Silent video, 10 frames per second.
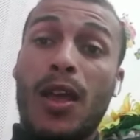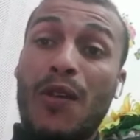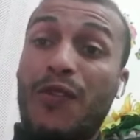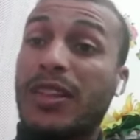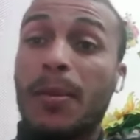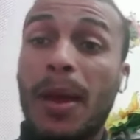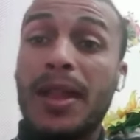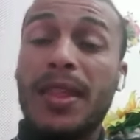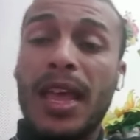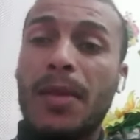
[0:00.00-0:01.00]

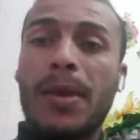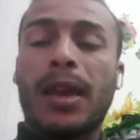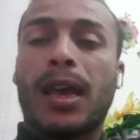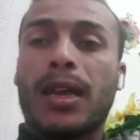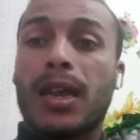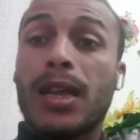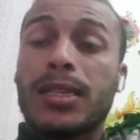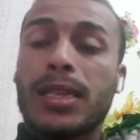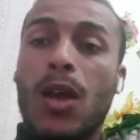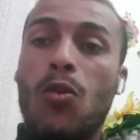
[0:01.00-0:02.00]
فطبعا دائما
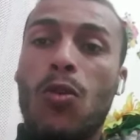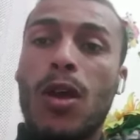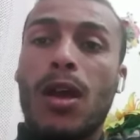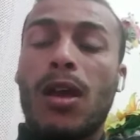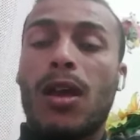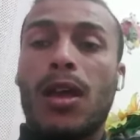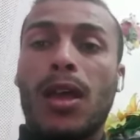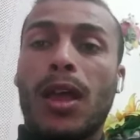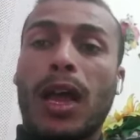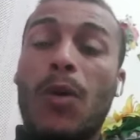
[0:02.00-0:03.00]
قرارات أو
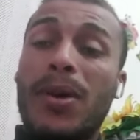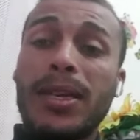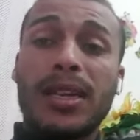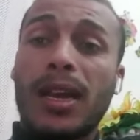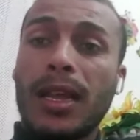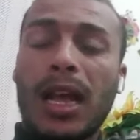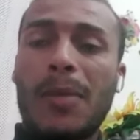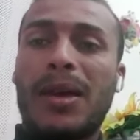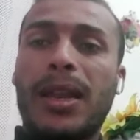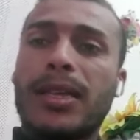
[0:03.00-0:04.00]
قوانين
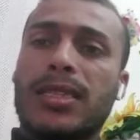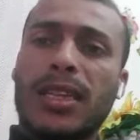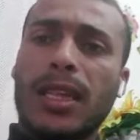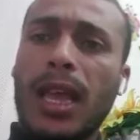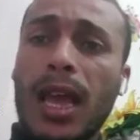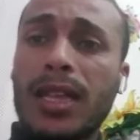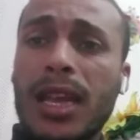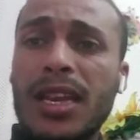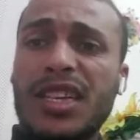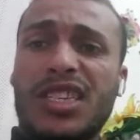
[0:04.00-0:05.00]
الإقامة لا يستطيع أحد
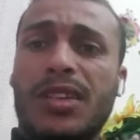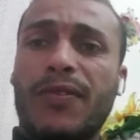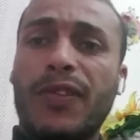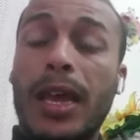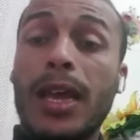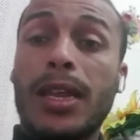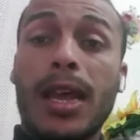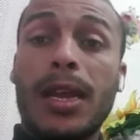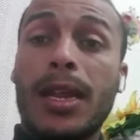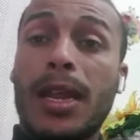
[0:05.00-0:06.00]
أن يجزم فيها
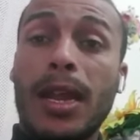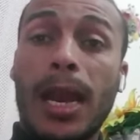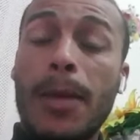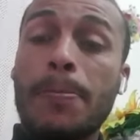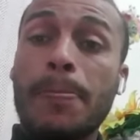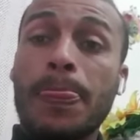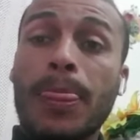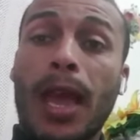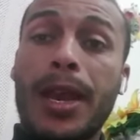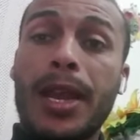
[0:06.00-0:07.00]
لأننا نعلم
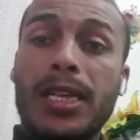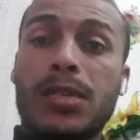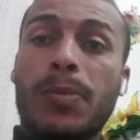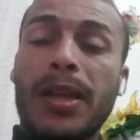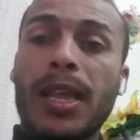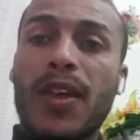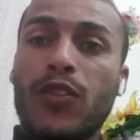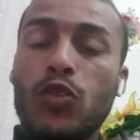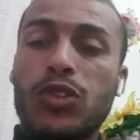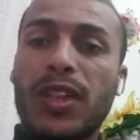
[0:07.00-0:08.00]
أن إسبانيا
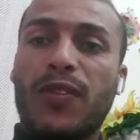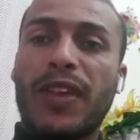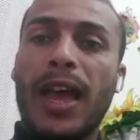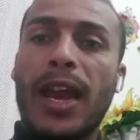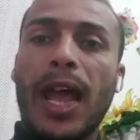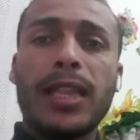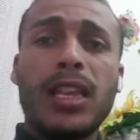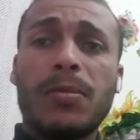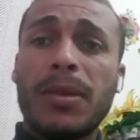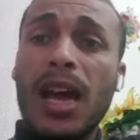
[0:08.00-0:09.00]
يوجد فيها
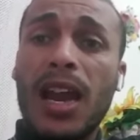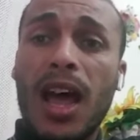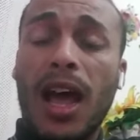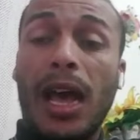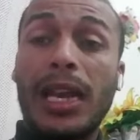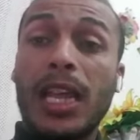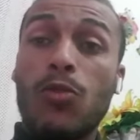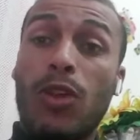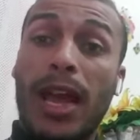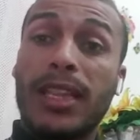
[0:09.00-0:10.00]
العديد من
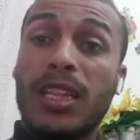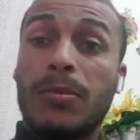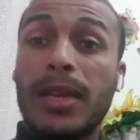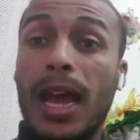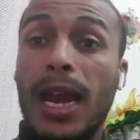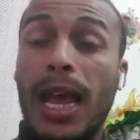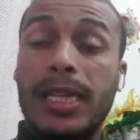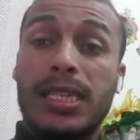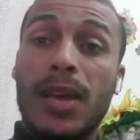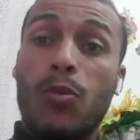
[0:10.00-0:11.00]
الأقاليم والعديد من
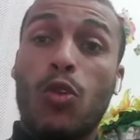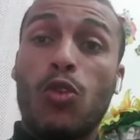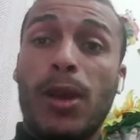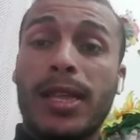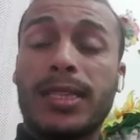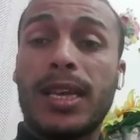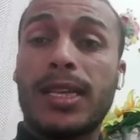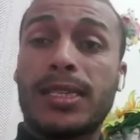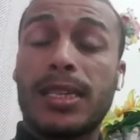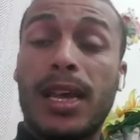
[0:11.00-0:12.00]
الأحزاب وكل هذه
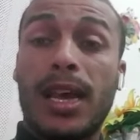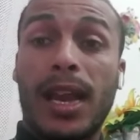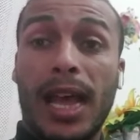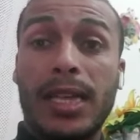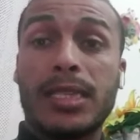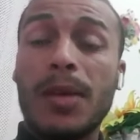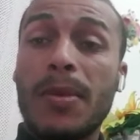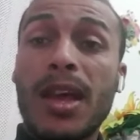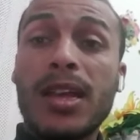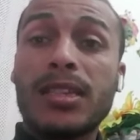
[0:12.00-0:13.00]
الأحزاب
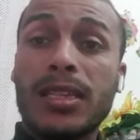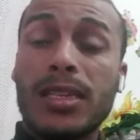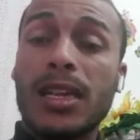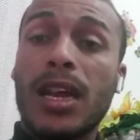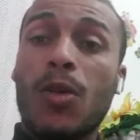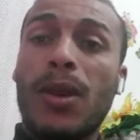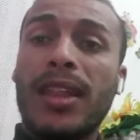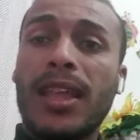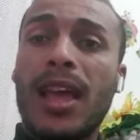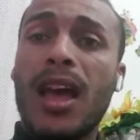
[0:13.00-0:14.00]
تتصارع
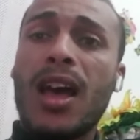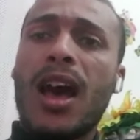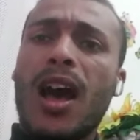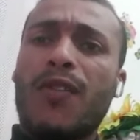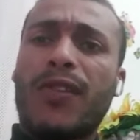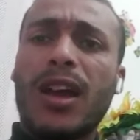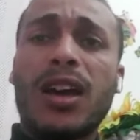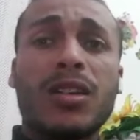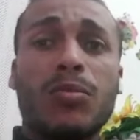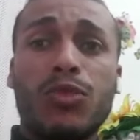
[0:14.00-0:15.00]
ولديها
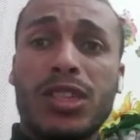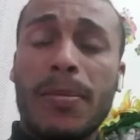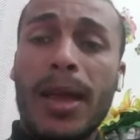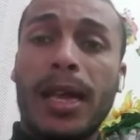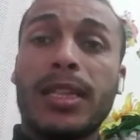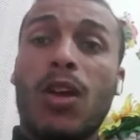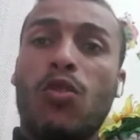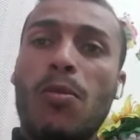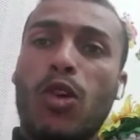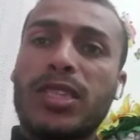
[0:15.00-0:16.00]
أفكار متباعدة
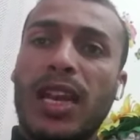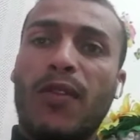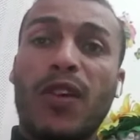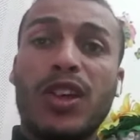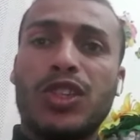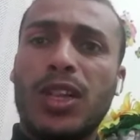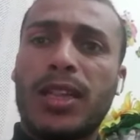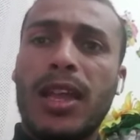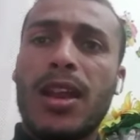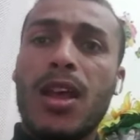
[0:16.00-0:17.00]
ومختلفة
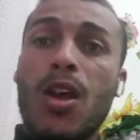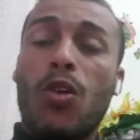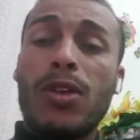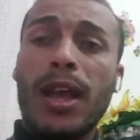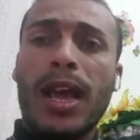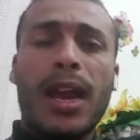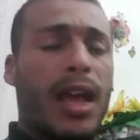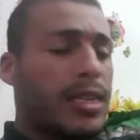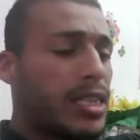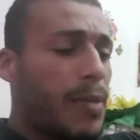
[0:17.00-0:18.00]
جدا هناك
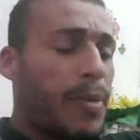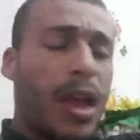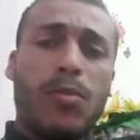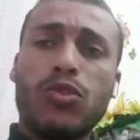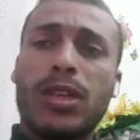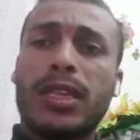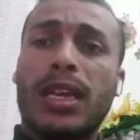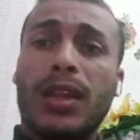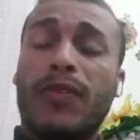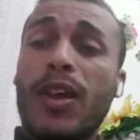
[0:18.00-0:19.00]
الأحزاب
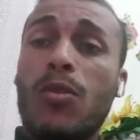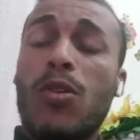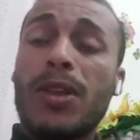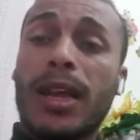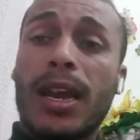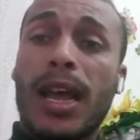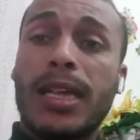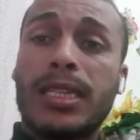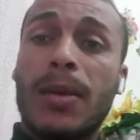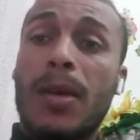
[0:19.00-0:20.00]
المتطرفة وهناك
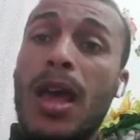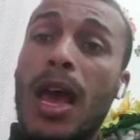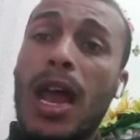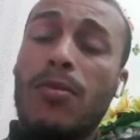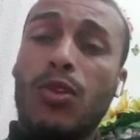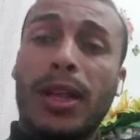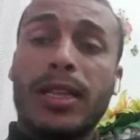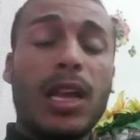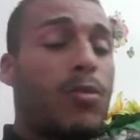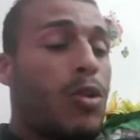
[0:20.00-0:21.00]
الأحزاب
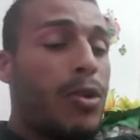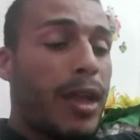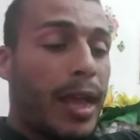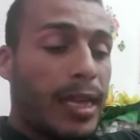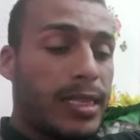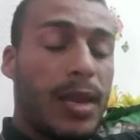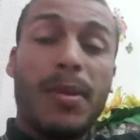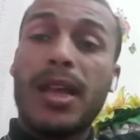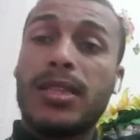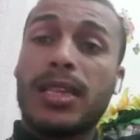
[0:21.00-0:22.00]
الملحدة وهناك أحزاب
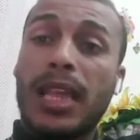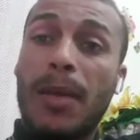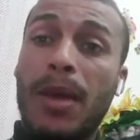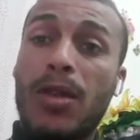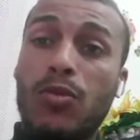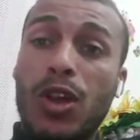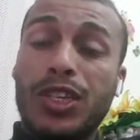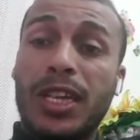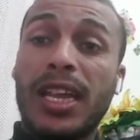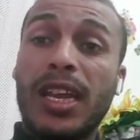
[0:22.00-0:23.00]
تدعم
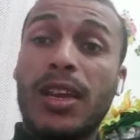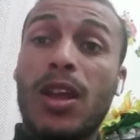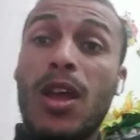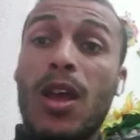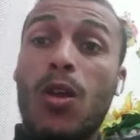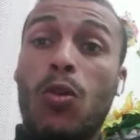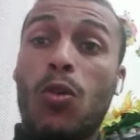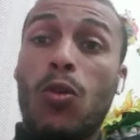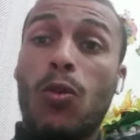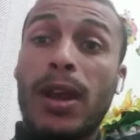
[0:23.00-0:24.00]
المهاجرين
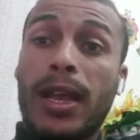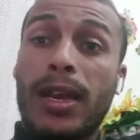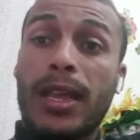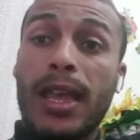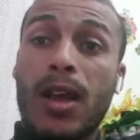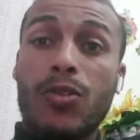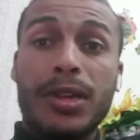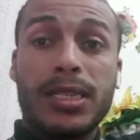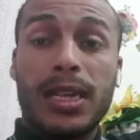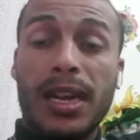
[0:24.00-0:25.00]
ولكن لكي
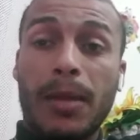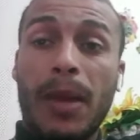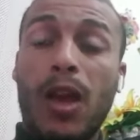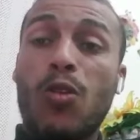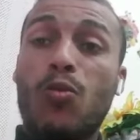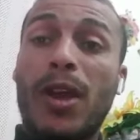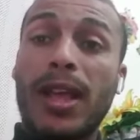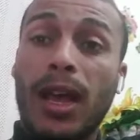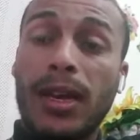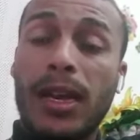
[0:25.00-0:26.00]
أكون صريح معكم وهي
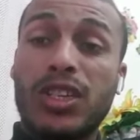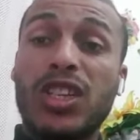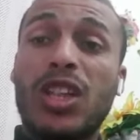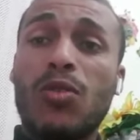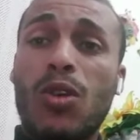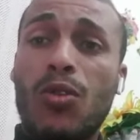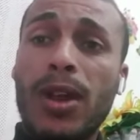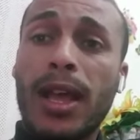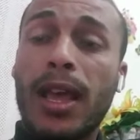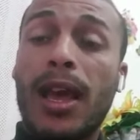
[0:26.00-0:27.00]
قليلة جدا
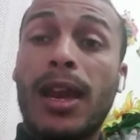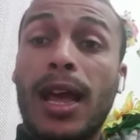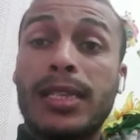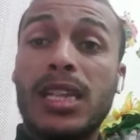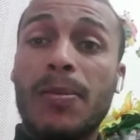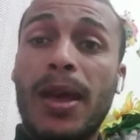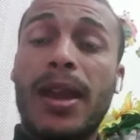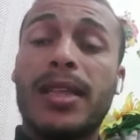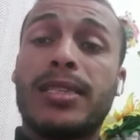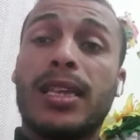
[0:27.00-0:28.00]
وهناك الأحزاب
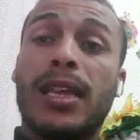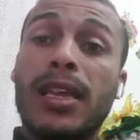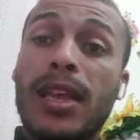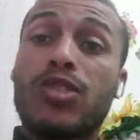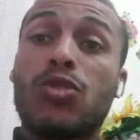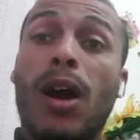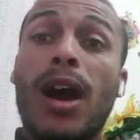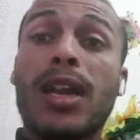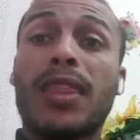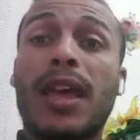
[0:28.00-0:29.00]
التي هي
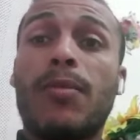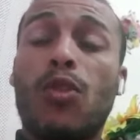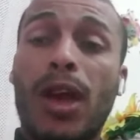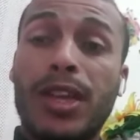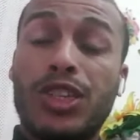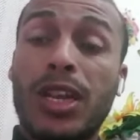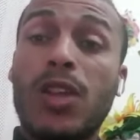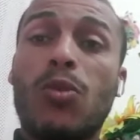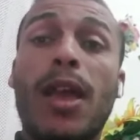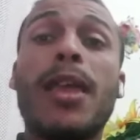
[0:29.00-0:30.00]
تعارض المهاجرين
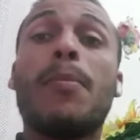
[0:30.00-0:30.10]
وهي